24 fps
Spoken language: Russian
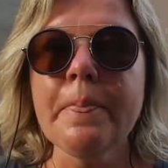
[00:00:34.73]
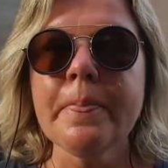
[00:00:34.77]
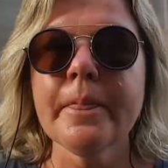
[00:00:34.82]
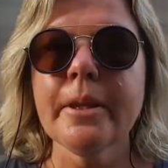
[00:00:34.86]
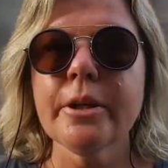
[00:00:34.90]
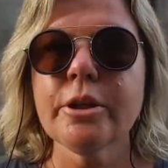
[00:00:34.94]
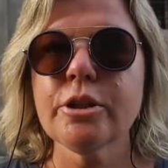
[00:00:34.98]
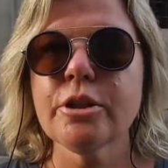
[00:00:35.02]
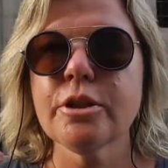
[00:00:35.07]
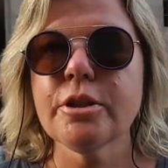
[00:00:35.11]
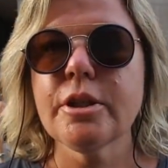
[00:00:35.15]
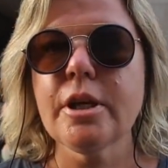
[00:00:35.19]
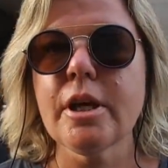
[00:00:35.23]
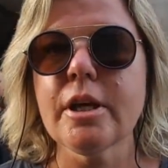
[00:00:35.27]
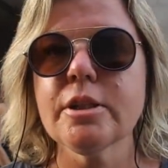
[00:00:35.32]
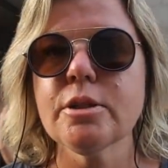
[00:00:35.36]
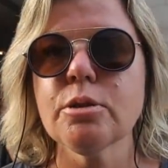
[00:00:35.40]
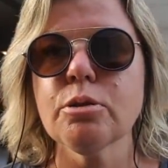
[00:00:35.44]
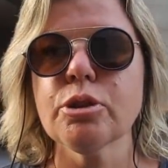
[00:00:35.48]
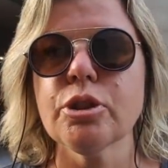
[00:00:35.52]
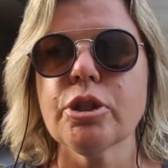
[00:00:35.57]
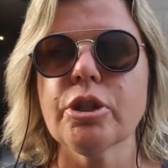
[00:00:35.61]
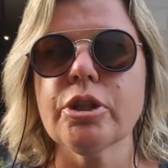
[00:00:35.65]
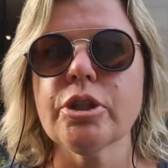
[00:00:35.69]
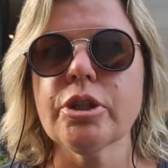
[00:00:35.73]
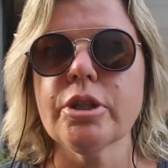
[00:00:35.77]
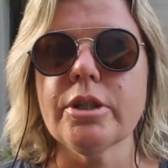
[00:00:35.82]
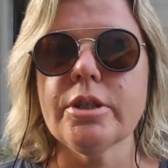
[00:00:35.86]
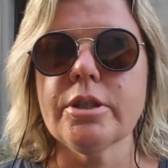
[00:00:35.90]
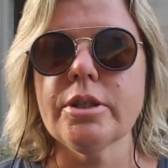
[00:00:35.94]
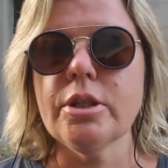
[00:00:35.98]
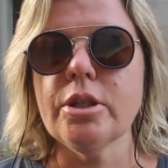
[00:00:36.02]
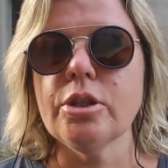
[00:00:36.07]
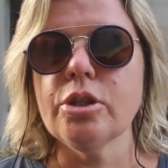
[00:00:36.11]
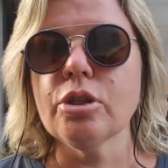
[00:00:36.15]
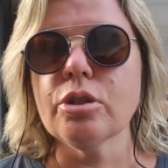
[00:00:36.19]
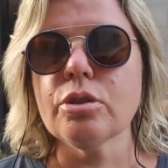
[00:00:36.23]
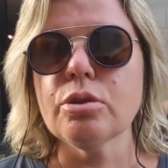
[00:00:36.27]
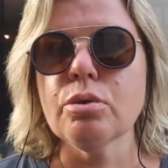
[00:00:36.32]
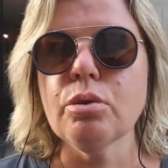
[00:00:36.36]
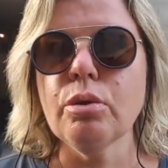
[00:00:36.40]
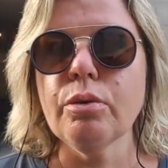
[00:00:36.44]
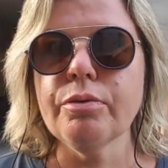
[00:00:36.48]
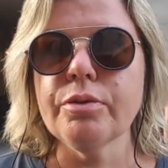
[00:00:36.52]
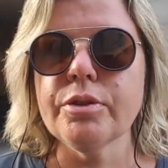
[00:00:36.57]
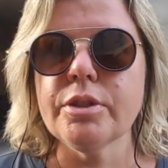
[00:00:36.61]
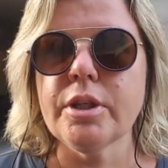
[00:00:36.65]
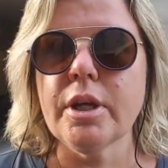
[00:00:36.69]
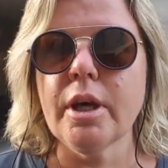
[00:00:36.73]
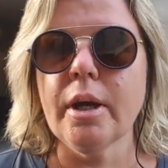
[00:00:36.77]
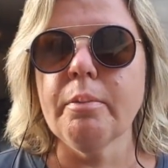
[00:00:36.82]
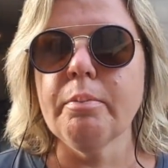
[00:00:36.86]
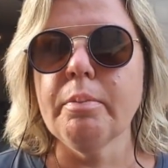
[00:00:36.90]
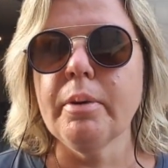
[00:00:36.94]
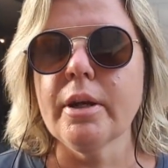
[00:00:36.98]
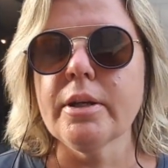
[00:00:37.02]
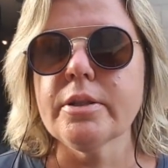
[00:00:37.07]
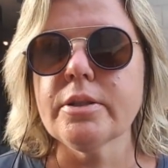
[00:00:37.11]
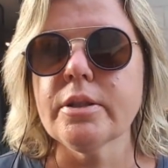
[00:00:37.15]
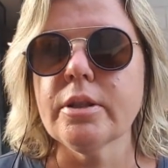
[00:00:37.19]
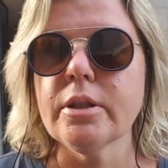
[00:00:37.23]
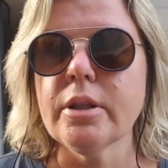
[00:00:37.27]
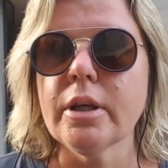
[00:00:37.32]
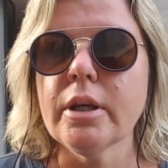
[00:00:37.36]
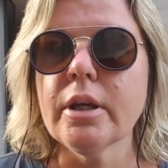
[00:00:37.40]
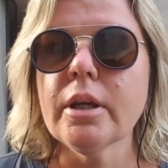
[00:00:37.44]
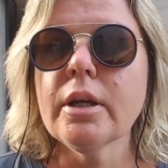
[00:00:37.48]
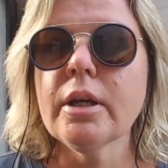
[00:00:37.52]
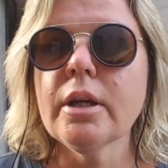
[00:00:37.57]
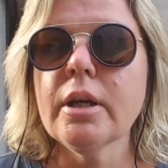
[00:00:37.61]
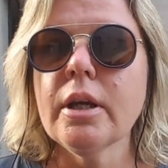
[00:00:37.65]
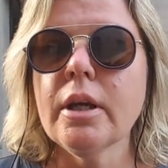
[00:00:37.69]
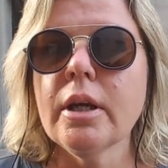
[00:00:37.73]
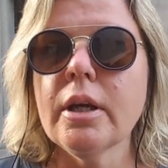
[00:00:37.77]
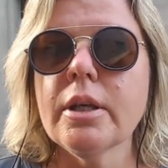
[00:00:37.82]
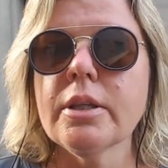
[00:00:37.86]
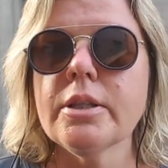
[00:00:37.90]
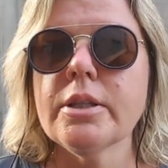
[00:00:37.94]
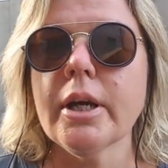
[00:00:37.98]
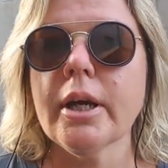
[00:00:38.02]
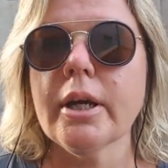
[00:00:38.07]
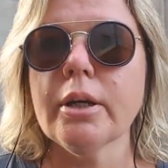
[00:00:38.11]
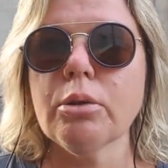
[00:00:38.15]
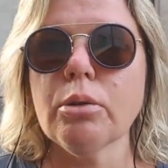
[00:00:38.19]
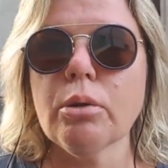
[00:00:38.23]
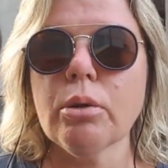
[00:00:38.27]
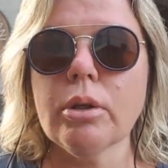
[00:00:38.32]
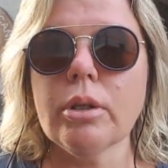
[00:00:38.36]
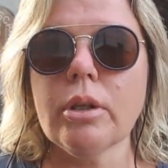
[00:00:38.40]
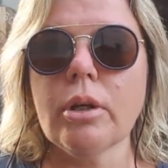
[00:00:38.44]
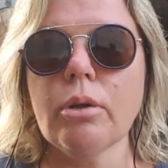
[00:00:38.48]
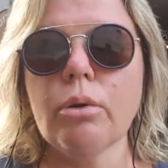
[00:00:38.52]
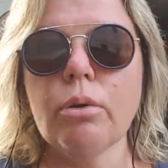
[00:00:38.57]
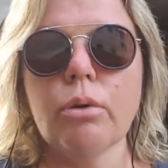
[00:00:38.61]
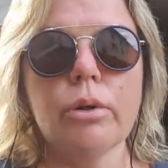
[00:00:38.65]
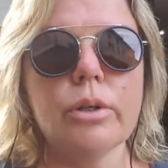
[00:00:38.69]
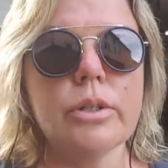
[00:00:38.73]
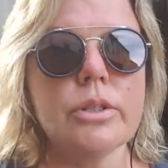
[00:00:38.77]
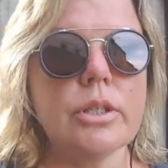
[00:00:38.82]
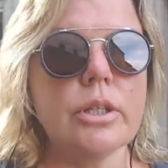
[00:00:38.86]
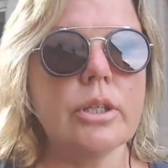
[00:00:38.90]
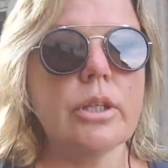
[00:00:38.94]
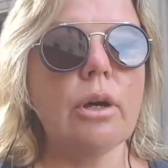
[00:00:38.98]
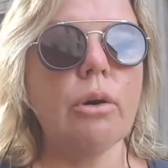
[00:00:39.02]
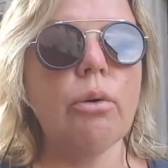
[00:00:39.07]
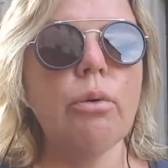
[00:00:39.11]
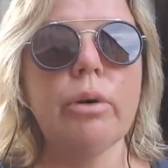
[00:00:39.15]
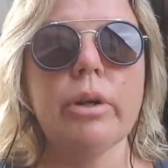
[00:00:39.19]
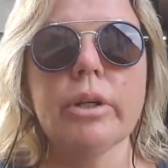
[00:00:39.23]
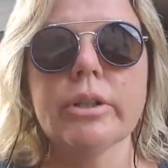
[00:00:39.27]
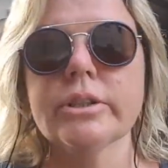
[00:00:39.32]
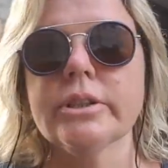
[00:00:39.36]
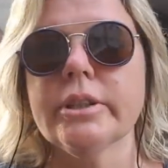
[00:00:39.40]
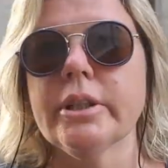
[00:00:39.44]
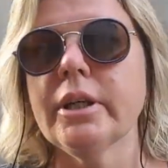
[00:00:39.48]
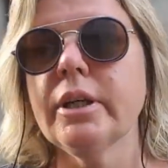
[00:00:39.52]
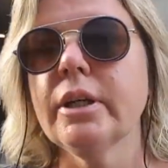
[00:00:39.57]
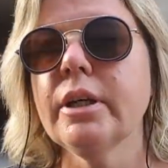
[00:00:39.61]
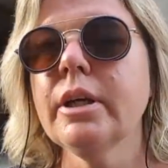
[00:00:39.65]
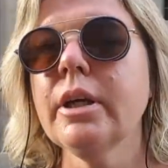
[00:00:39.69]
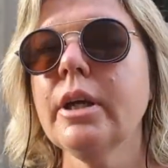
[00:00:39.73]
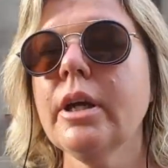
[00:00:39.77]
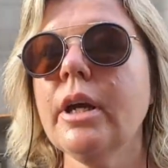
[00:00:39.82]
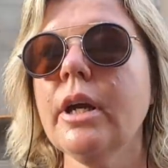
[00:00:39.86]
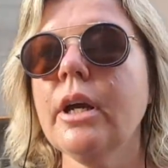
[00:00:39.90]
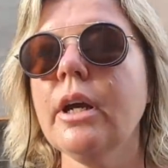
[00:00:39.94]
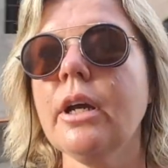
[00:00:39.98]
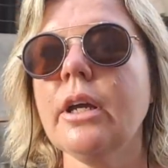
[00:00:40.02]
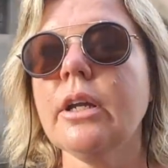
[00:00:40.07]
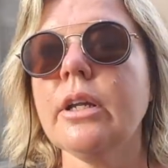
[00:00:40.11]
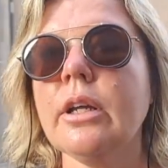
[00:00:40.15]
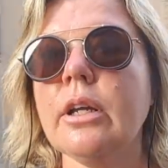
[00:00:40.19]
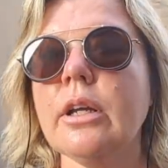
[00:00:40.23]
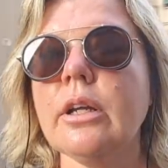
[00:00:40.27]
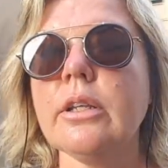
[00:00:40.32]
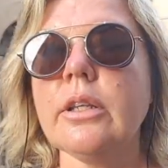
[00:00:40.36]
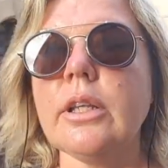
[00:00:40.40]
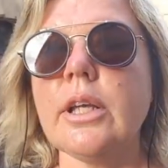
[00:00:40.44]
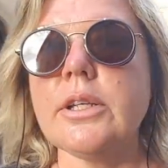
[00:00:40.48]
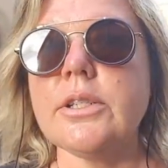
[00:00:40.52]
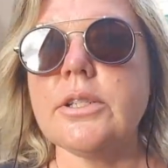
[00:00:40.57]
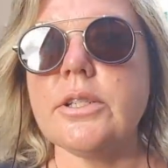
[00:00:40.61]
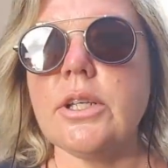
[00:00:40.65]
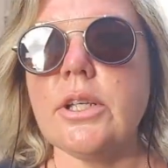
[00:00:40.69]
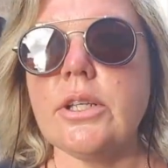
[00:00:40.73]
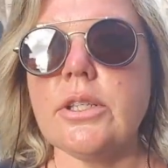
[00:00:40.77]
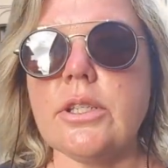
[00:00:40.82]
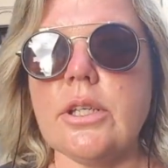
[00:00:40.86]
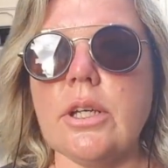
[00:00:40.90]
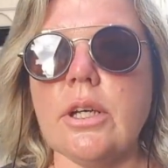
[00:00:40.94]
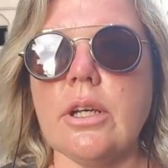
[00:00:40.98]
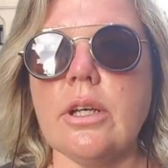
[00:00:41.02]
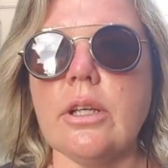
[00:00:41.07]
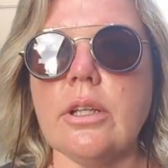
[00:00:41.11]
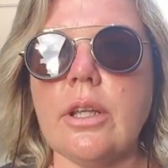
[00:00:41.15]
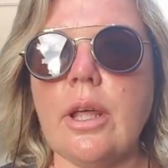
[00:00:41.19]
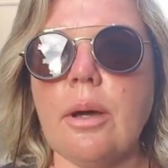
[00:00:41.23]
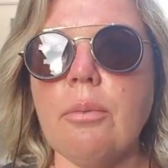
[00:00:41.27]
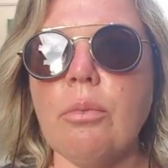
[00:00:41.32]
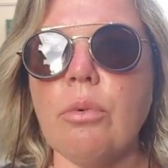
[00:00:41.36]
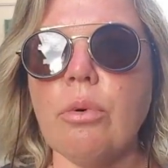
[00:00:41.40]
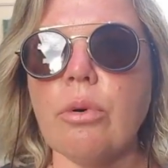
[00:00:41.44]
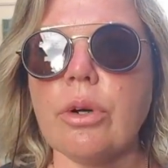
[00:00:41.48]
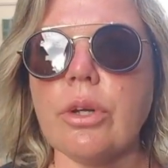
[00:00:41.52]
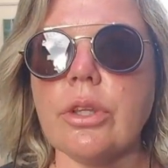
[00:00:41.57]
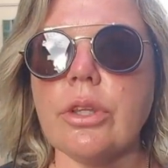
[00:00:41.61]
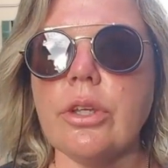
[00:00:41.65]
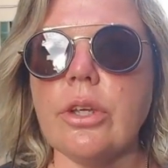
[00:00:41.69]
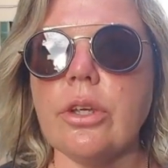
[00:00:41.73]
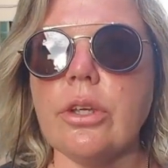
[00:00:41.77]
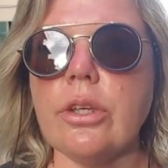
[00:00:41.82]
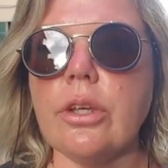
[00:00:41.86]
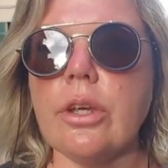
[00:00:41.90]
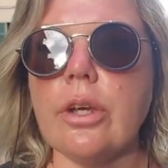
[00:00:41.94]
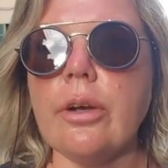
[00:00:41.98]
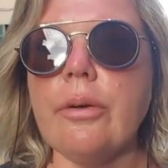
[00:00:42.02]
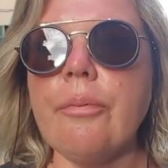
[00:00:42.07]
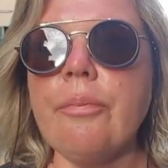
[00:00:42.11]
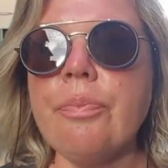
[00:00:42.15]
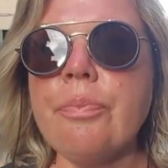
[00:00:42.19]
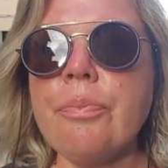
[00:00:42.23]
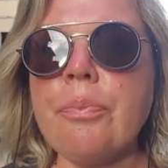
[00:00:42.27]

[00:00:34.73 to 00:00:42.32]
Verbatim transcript: Значит, сейчас уже 6 часов, все обязаны, те, которые находятся на улице, носить намордники.